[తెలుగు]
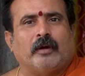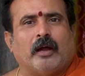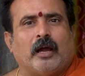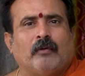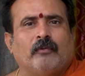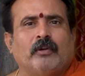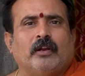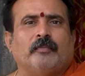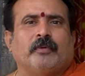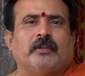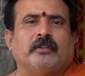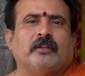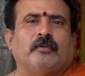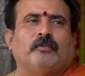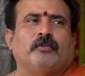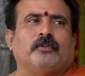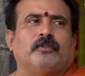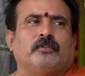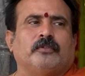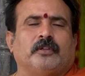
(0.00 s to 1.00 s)
ఆవుల మంద
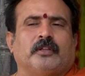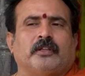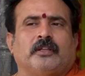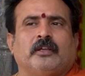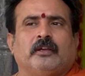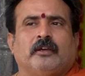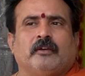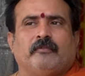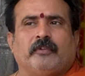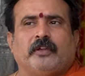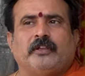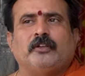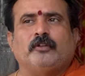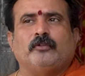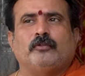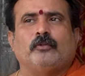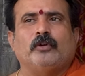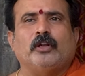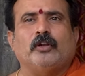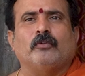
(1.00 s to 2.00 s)
ఉంటుంది వెయ్యి
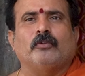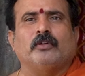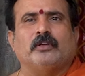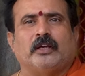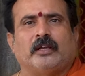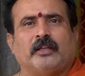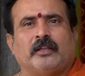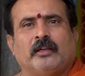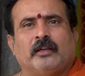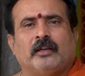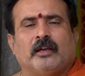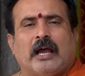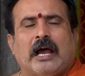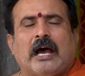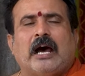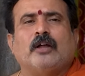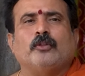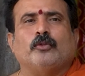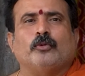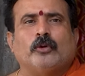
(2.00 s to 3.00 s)
దూడలు ఉంటాయి
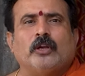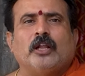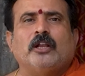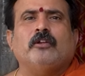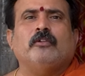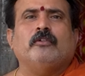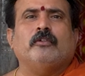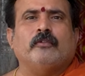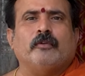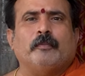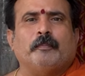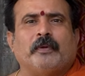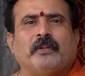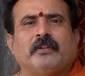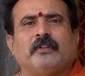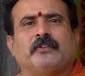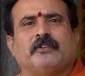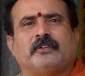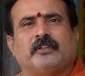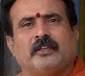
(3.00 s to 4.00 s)
ఆ దూడలను
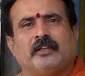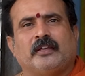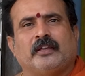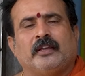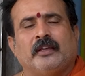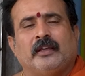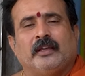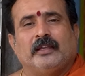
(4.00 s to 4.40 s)
విప్పదీస్తే